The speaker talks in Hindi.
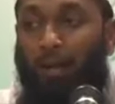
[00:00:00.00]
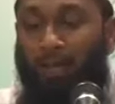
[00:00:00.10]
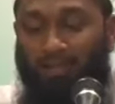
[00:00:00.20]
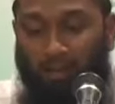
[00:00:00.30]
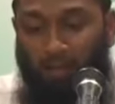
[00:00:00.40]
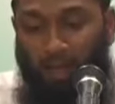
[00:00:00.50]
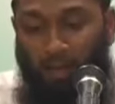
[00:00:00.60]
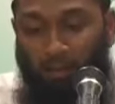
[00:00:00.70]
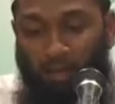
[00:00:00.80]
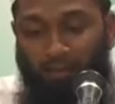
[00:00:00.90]
नबी
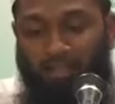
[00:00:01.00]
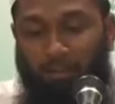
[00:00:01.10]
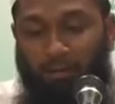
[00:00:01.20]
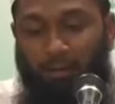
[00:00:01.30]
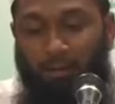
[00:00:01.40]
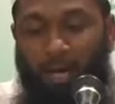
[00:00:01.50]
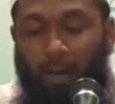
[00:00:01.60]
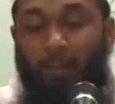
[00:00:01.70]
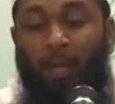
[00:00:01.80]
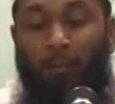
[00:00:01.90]
सल्लल्लाहु अलैहि वसल्लम ने
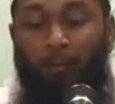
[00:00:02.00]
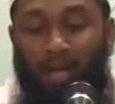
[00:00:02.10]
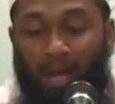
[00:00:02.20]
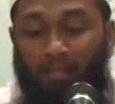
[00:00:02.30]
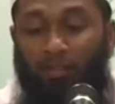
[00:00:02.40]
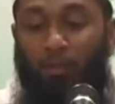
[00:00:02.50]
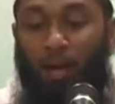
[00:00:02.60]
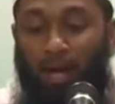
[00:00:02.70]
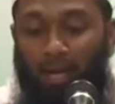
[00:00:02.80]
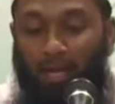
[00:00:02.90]
फरमाया
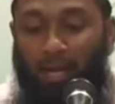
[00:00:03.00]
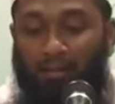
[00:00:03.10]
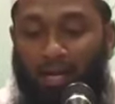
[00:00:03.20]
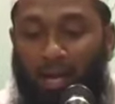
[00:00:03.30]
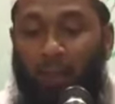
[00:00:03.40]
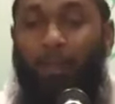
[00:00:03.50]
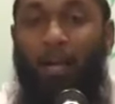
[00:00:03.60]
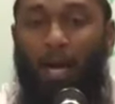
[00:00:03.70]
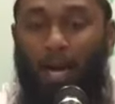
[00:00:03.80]
शुबा अल्लाह ताला